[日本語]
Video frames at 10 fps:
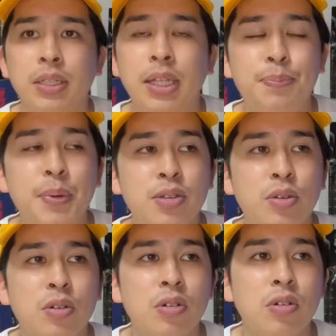で、やっぱりそ
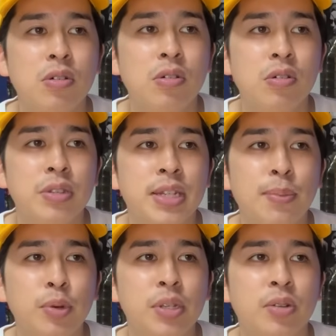の、地
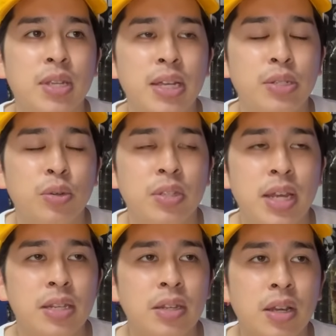下墓地の最初の
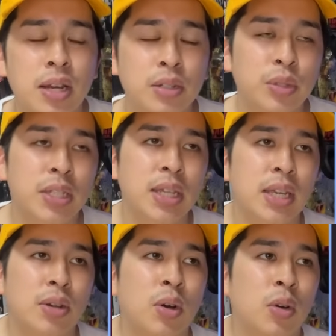最悪の悲
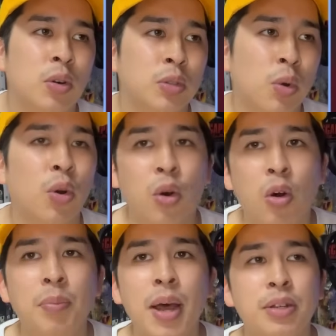劇のとこ
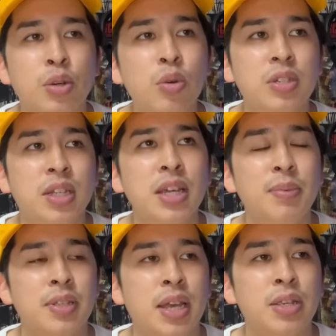ろ、まあ、上手で言え
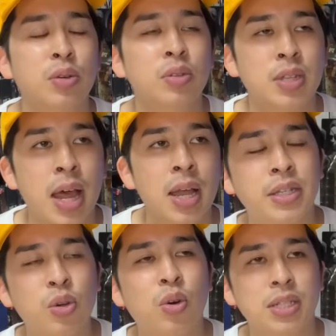ば最初のさ、市
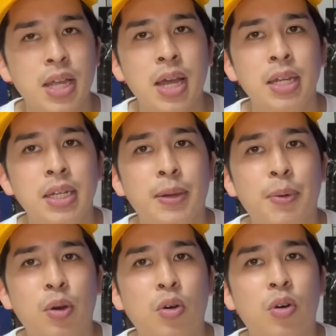長がさ、やっ
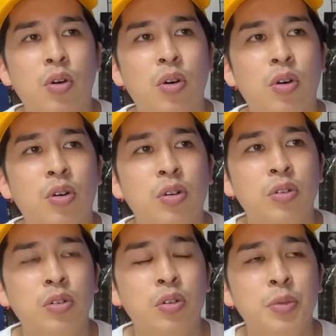ぱ
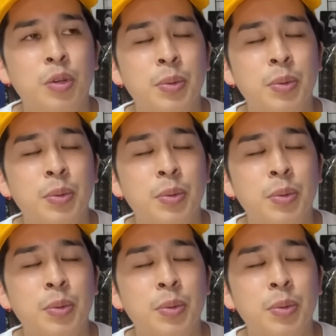こう、